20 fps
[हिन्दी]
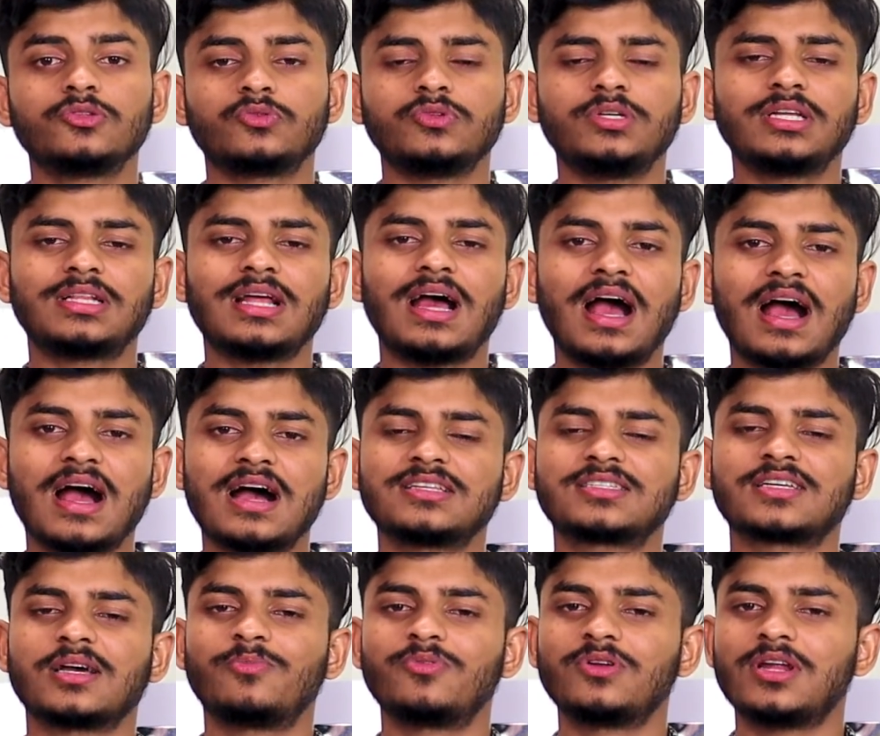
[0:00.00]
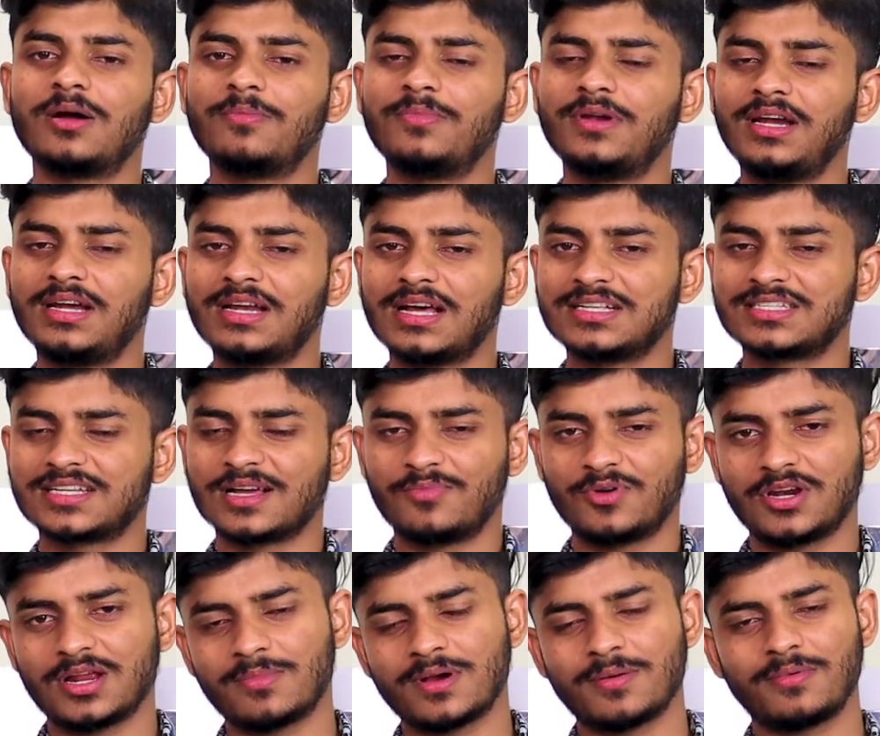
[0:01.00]
तो ये था आज का पूरा अपडेट आज का
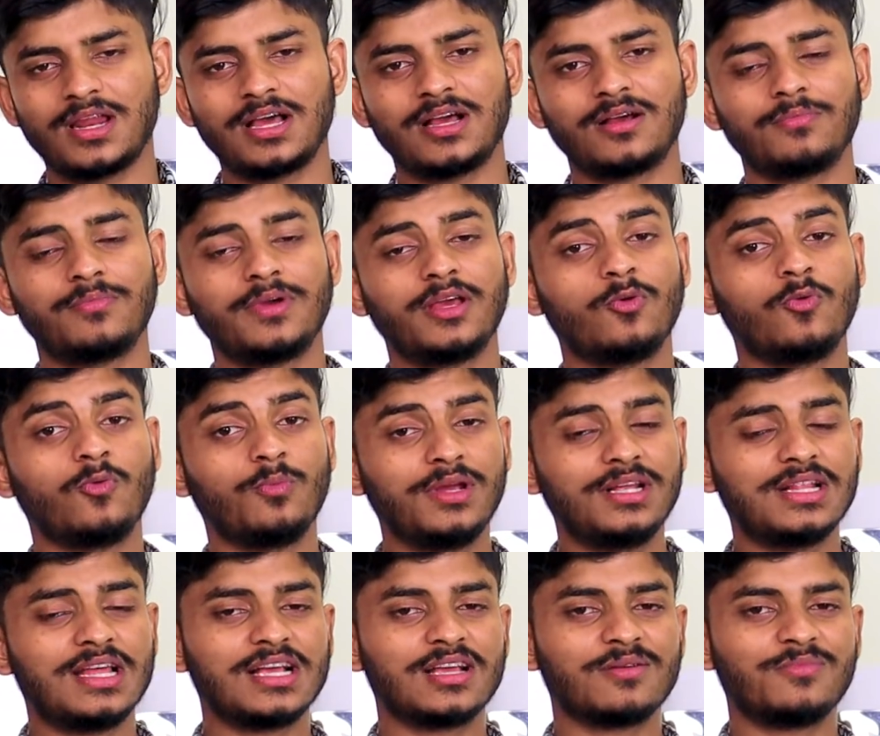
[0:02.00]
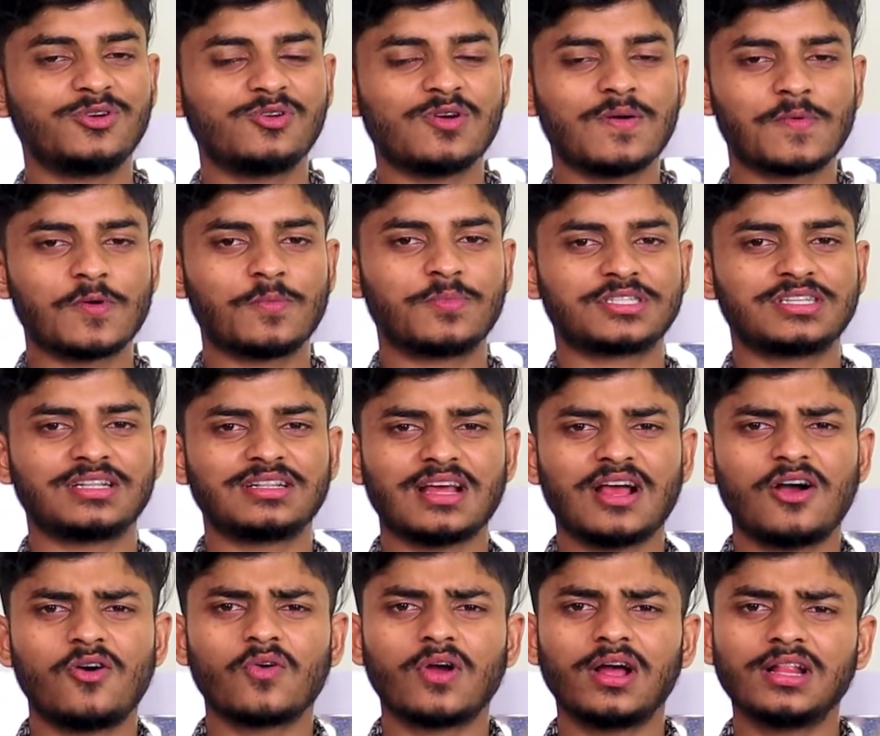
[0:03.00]
पूरा मामला हमें उम्मीद है कि वीडियो आपको पसंद
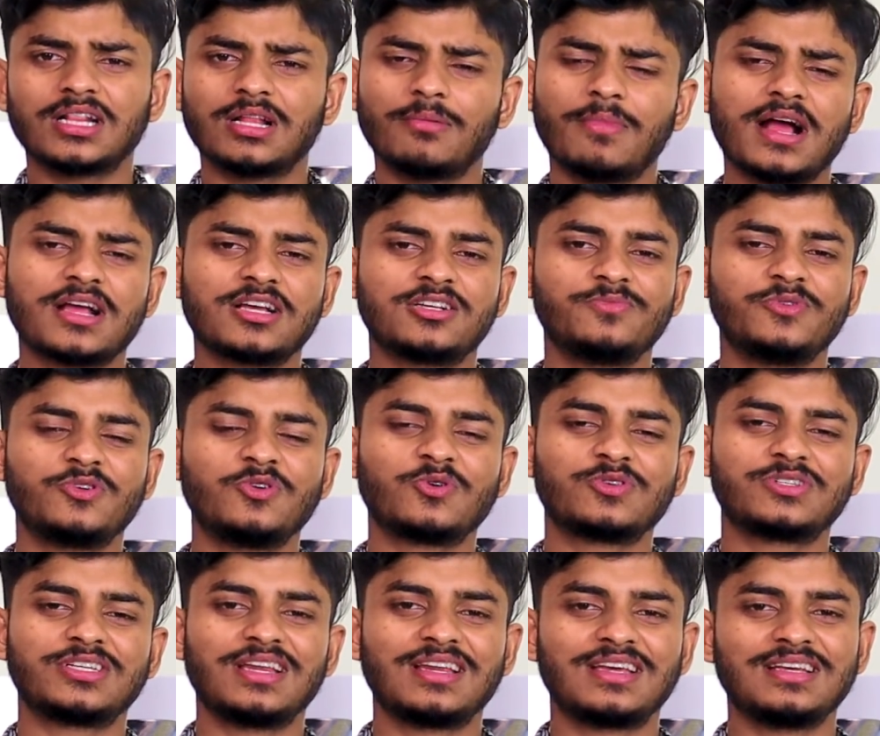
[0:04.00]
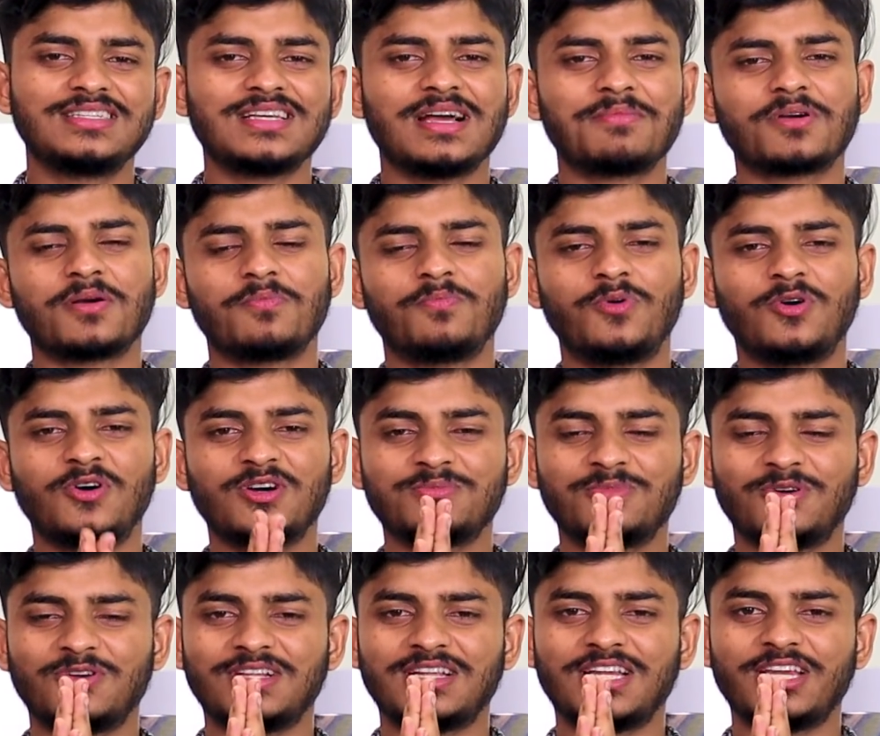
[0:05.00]
आया होगा दबा के इस वीडियो को शेयर कीजिए आपका बहुत
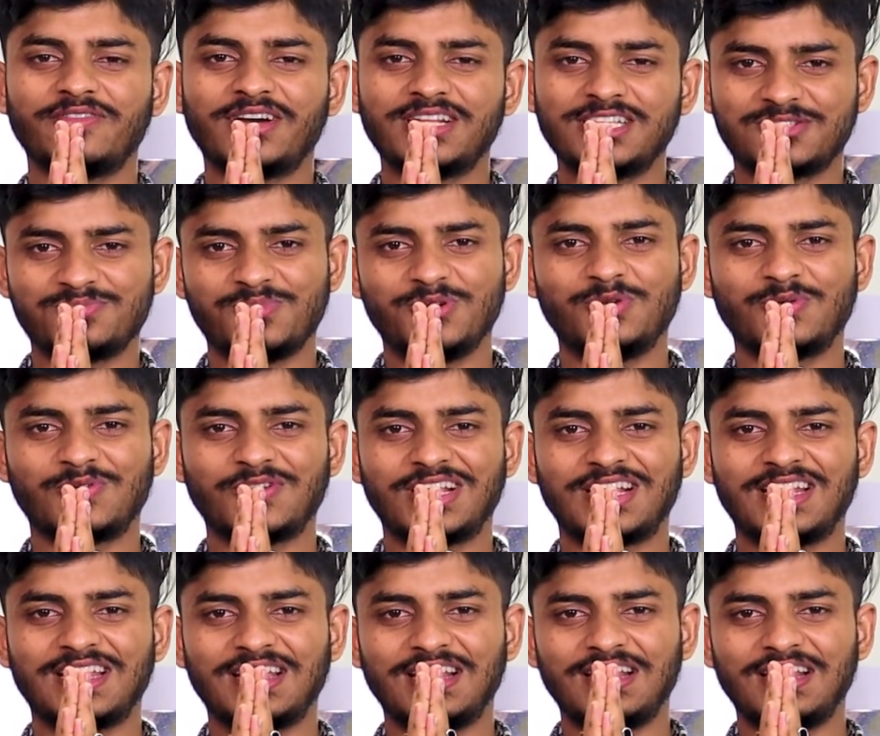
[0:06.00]
बहुत धन्यवाद इस वीडियो को देखने